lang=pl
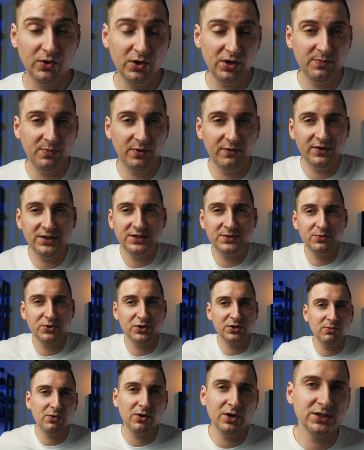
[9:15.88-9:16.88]
No i
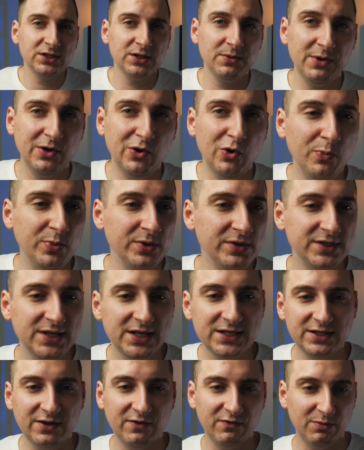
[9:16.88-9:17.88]
powiedzmy, że mogę sobie kupić
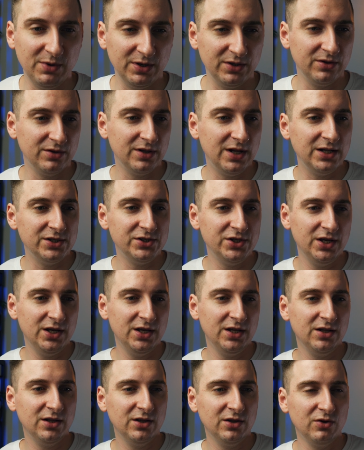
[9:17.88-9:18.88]
zestaw w McDonaldzie.